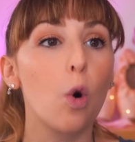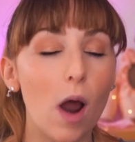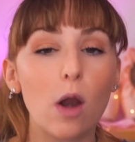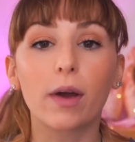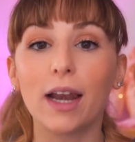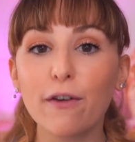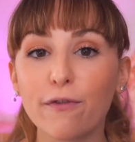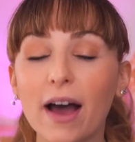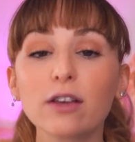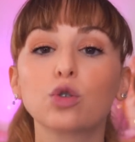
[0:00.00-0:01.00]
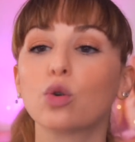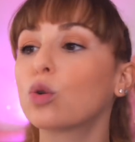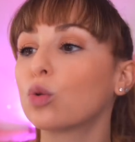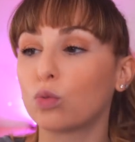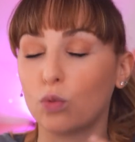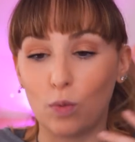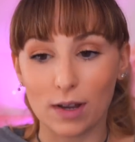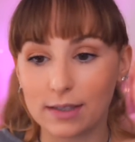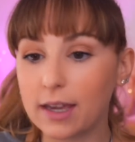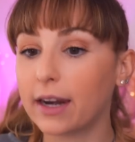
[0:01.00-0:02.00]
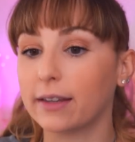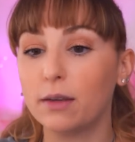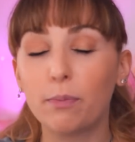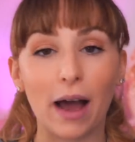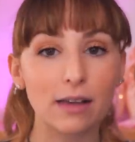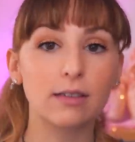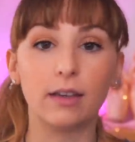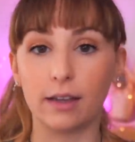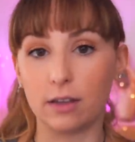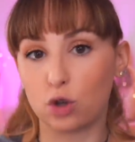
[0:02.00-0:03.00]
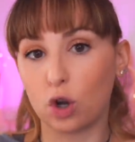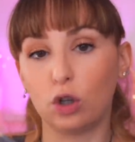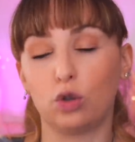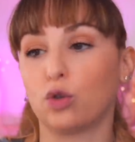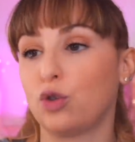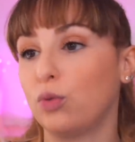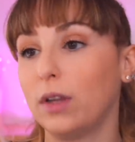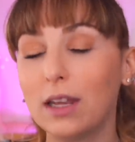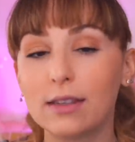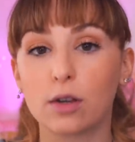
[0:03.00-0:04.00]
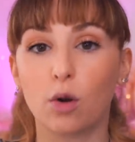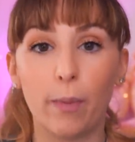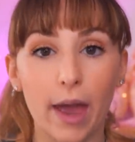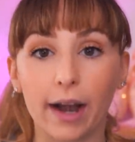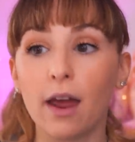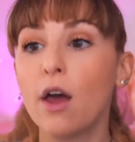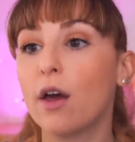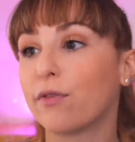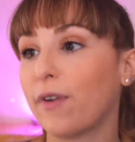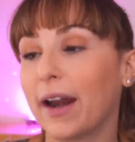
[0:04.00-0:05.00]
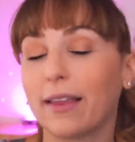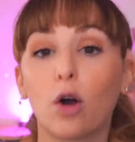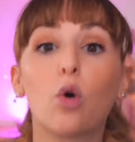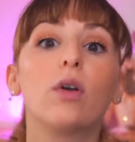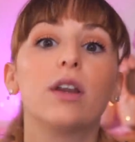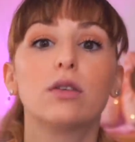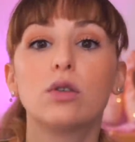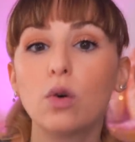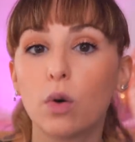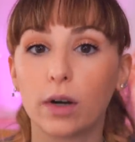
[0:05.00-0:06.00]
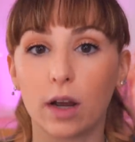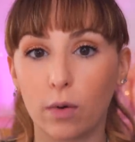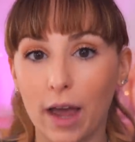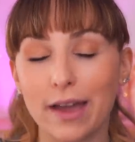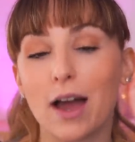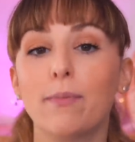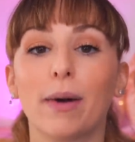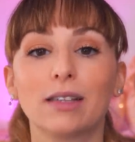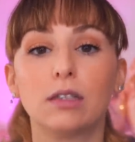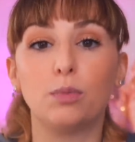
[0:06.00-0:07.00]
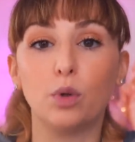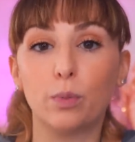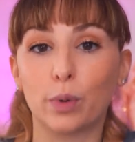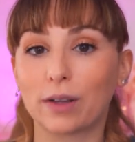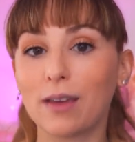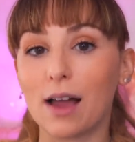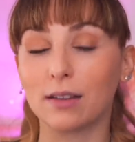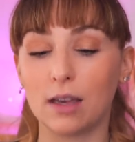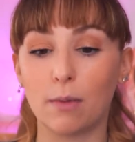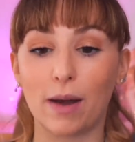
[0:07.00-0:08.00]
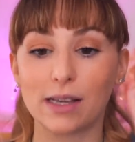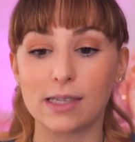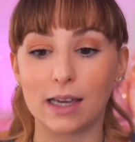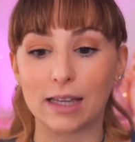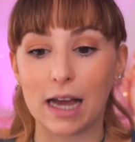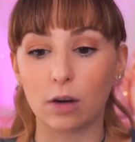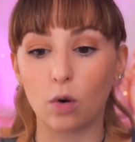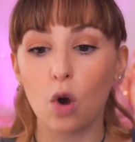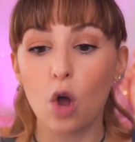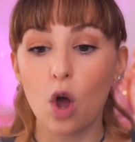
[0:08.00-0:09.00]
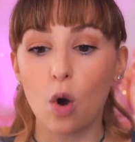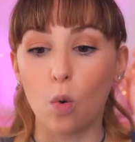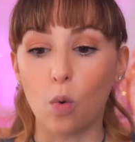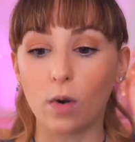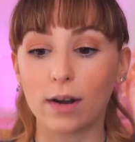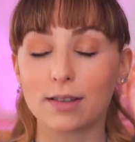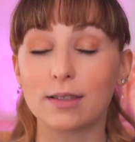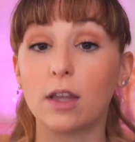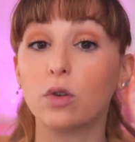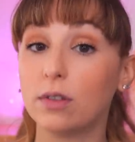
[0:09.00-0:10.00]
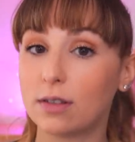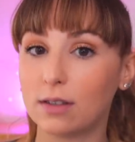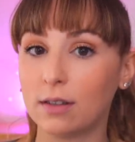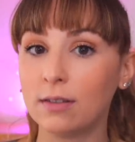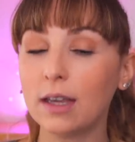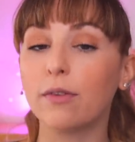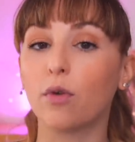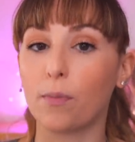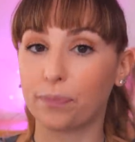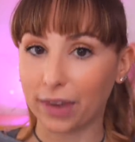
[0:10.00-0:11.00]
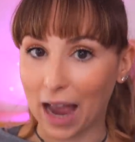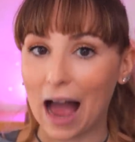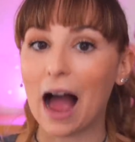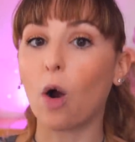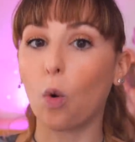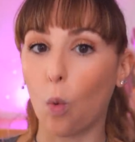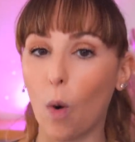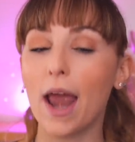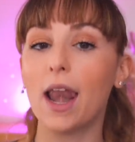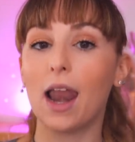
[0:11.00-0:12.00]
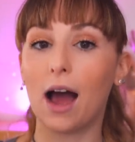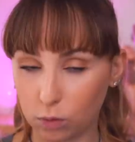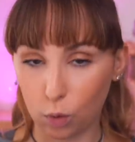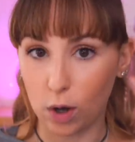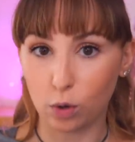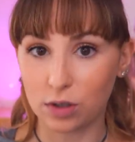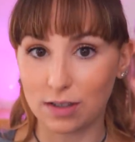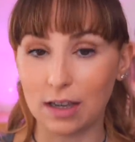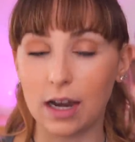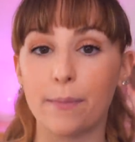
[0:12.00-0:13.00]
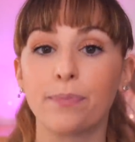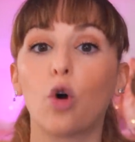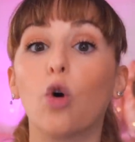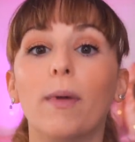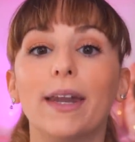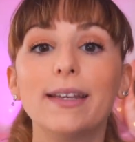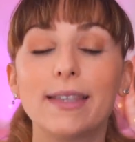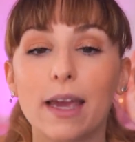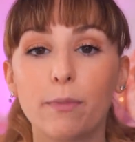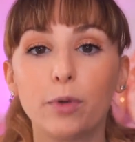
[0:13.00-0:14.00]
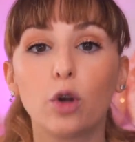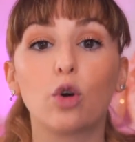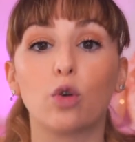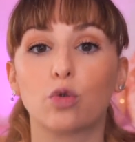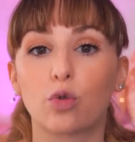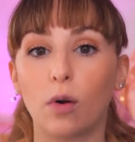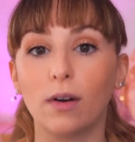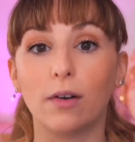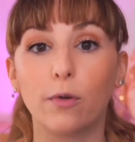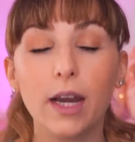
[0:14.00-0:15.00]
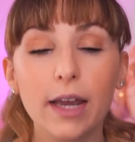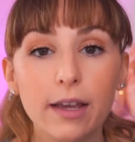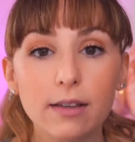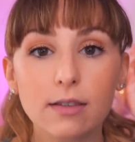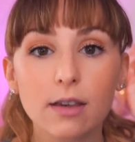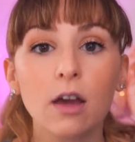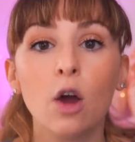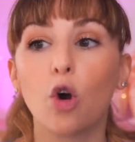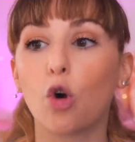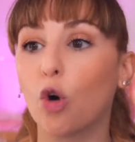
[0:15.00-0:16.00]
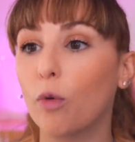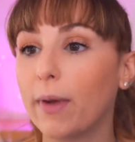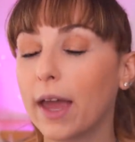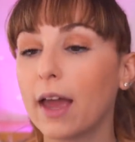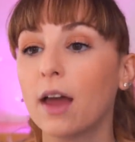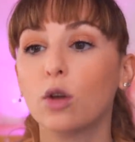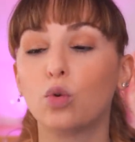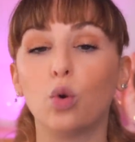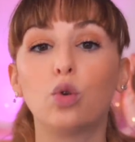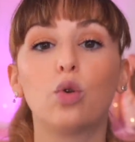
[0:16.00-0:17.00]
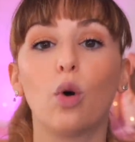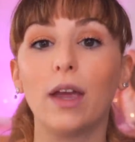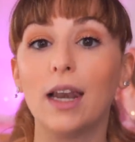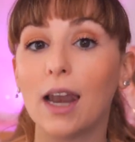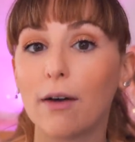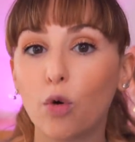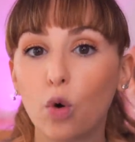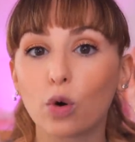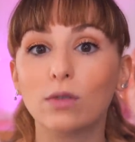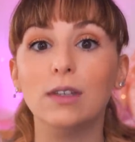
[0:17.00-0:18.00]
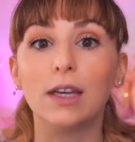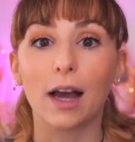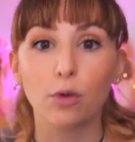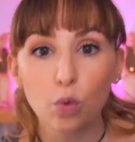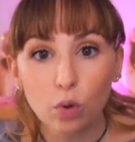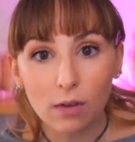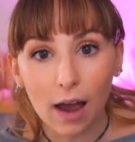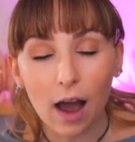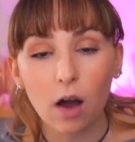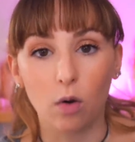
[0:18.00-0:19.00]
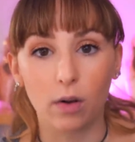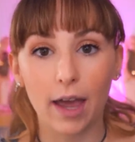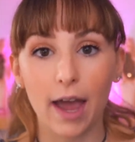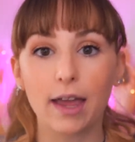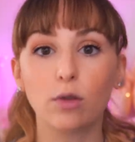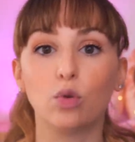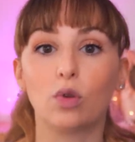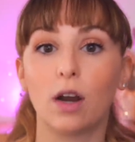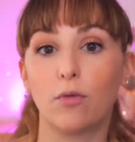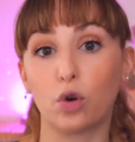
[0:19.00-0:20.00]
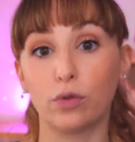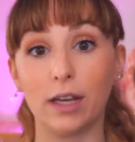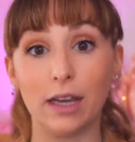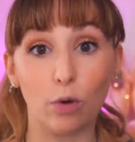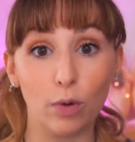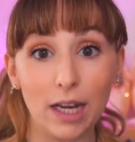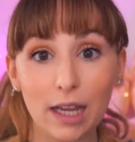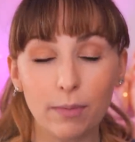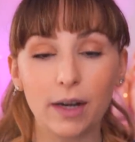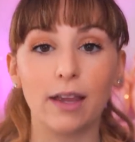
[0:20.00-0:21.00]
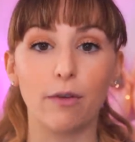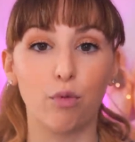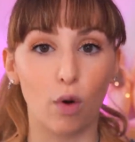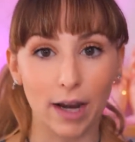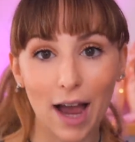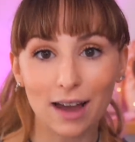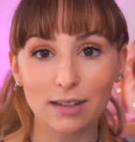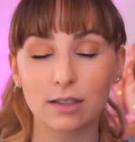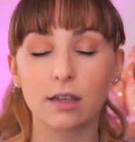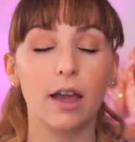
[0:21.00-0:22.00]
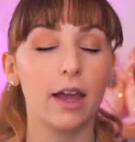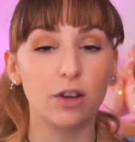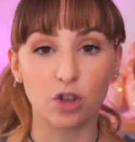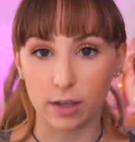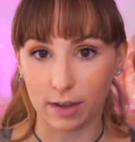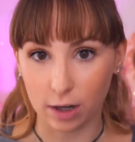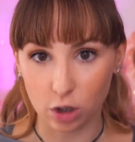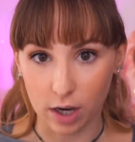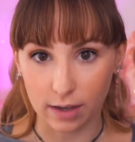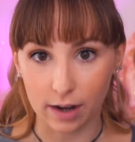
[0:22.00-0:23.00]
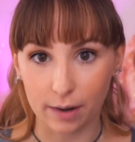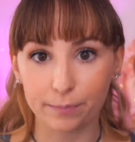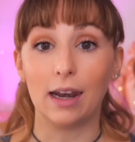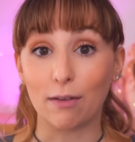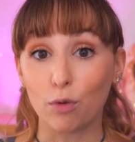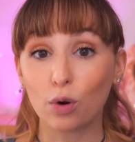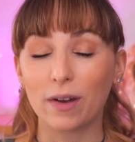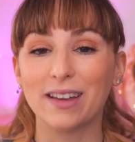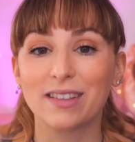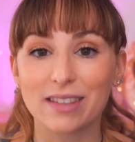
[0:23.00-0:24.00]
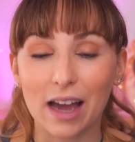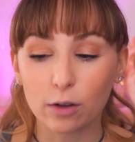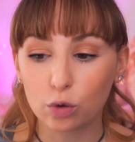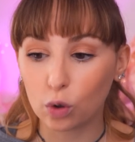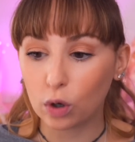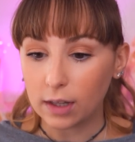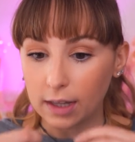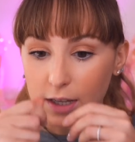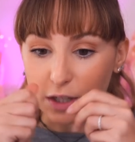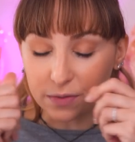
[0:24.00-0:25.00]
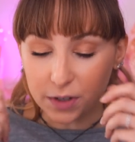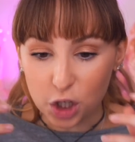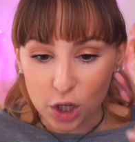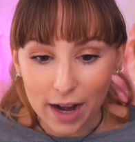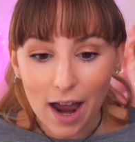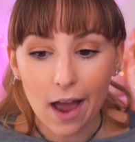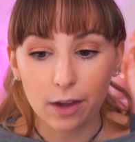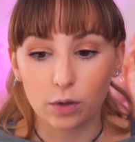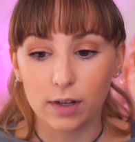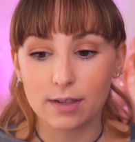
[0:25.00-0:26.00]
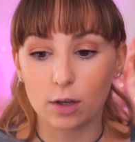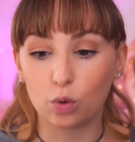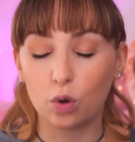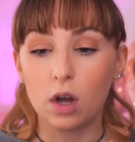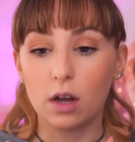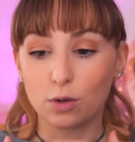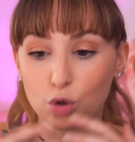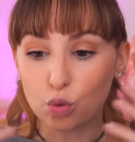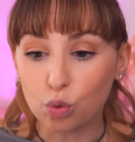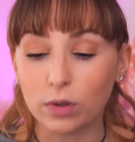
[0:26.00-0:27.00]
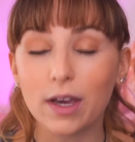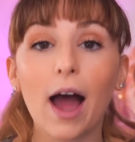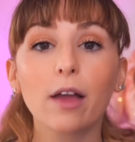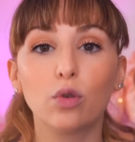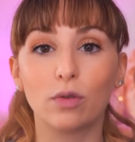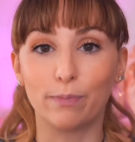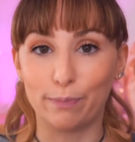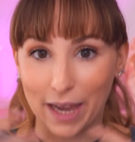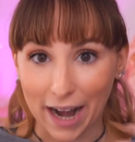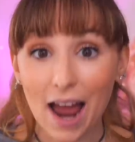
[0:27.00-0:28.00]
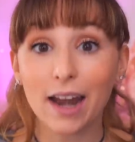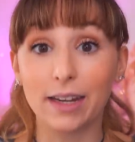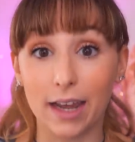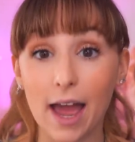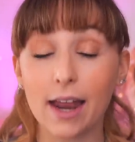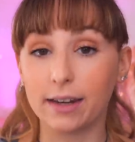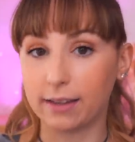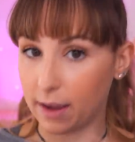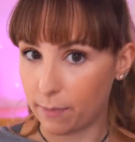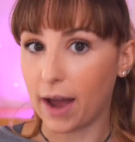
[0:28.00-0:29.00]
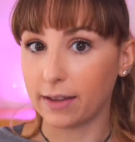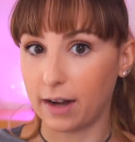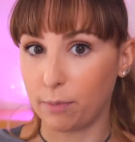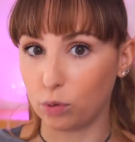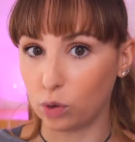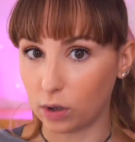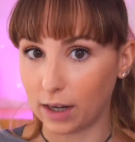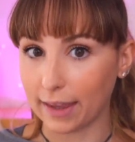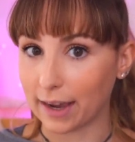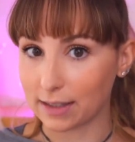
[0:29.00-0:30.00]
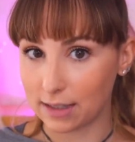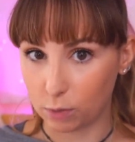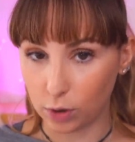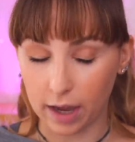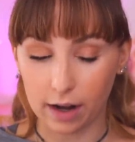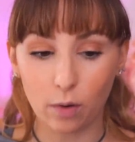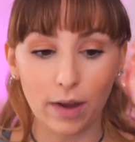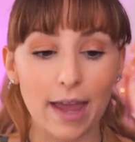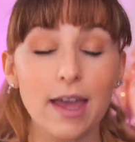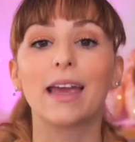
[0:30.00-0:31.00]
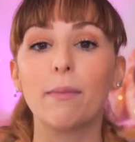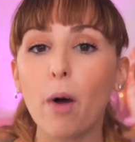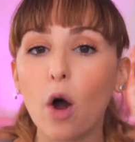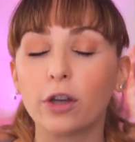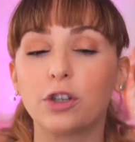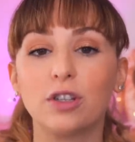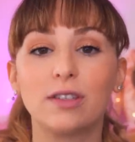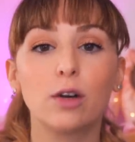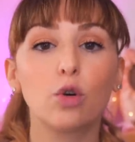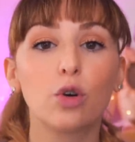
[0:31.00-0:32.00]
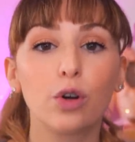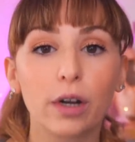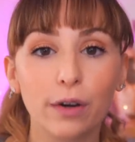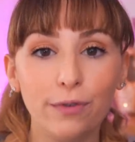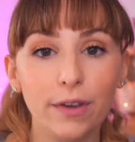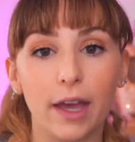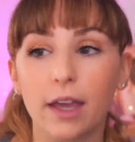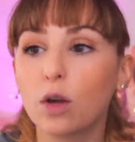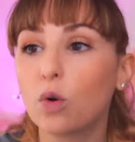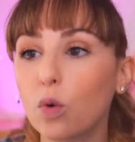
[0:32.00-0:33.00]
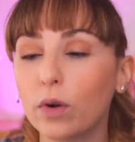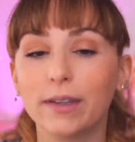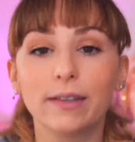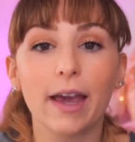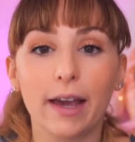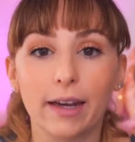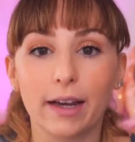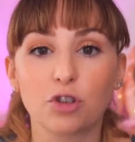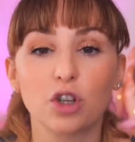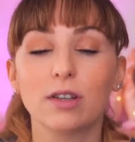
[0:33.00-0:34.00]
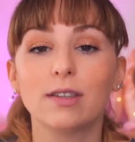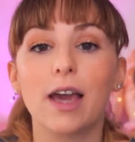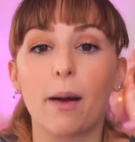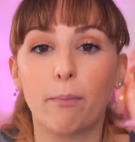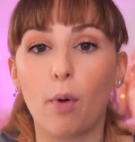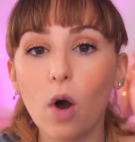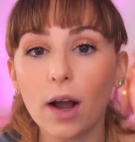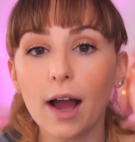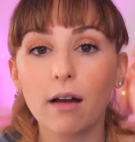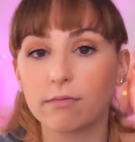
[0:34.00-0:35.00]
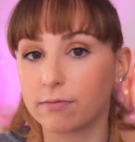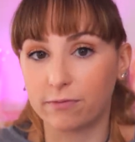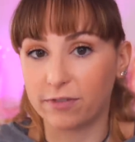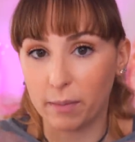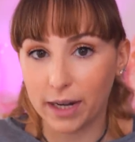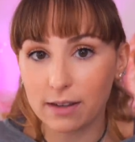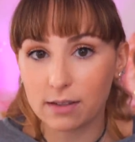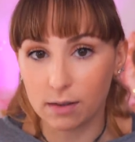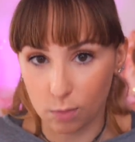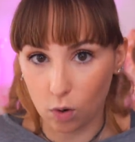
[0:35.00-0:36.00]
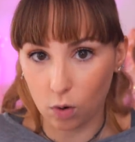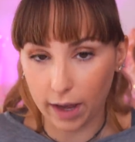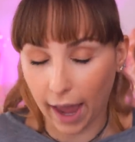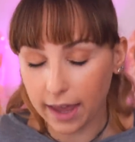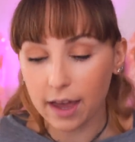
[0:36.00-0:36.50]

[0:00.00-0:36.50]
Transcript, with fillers: Quello che lei fa sono una serie di passi che di solito si utilizzano per fare da connessione, ok, ai passi più importanti, ai passi che danno un segno distintivo a quella, quello stile, come ad esempio il control release, come tutto il lavoro di caduta, ok? Tutto il lavoro degli equilibri, dei fuori asse, eccetera, eccetera. Lavoro che è stato sviscerato ed è stato studiato per anni e anni dai padri appunto della danza moderna, ok? Che poi ci siano coreografie in cui di tecnica ce ne sia poca, va benissimo, ok?